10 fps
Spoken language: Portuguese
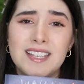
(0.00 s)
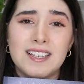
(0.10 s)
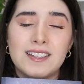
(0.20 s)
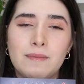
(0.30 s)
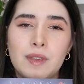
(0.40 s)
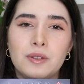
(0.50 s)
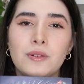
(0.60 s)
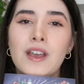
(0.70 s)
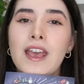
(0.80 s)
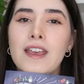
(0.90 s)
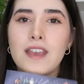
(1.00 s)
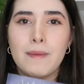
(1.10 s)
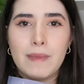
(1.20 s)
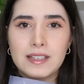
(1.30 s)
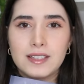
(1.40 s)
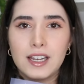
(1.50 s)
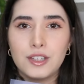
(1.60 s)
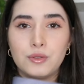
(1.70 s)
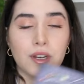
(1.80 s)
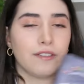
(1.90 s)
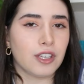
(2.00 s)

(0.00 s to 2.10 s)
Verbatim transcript: esse recebido e amei essa leitura.